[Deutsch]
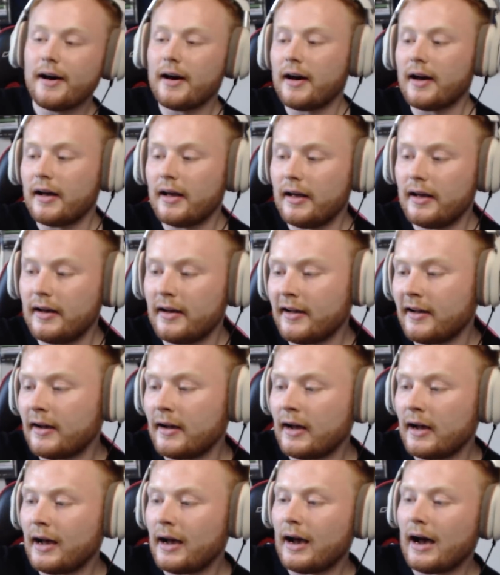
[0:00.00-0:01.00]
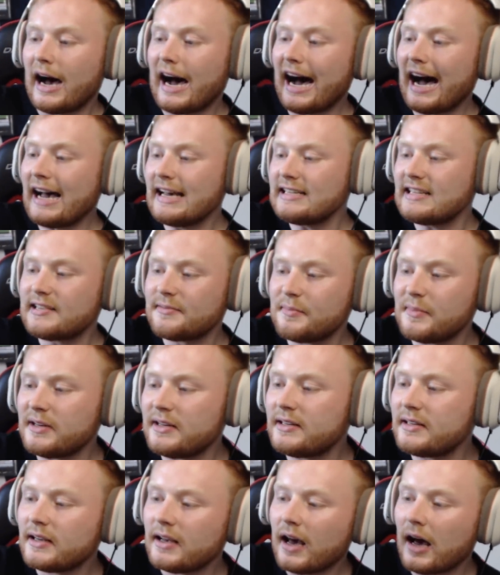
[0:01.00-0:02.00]
Ja, äh, Hass
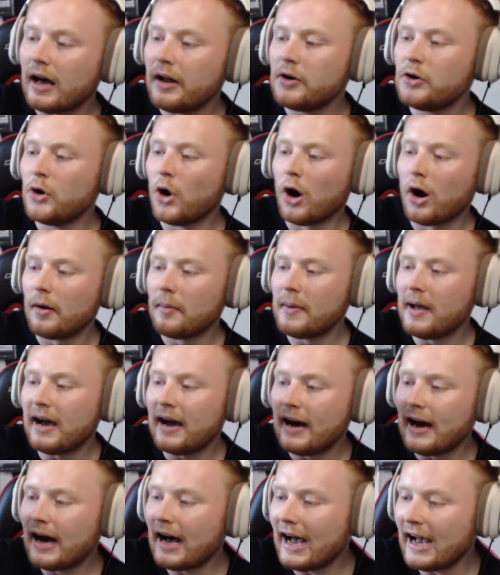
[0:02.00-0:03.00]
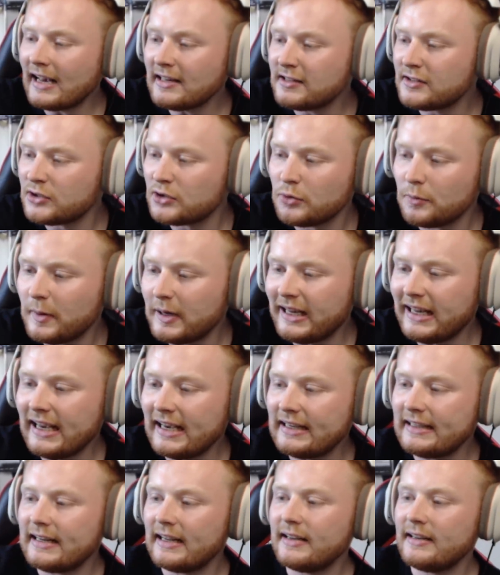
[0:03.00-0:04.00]
mit noch mehr Hass zu
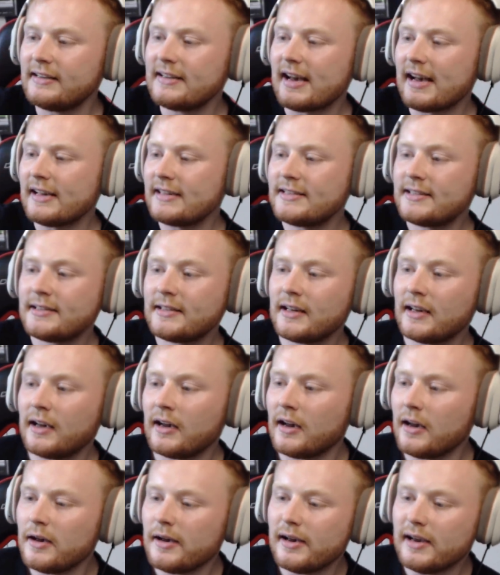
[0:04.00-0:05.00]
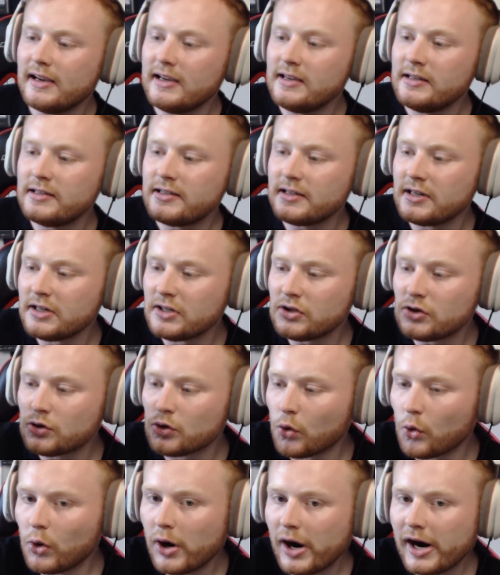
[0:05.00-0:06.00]
begegnen, das ist
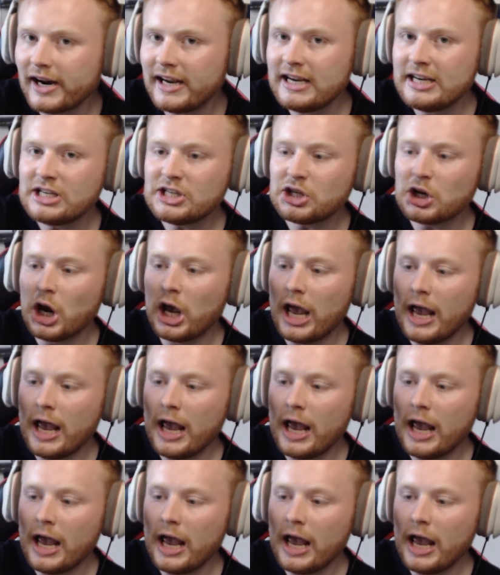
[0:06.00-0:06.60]
historisch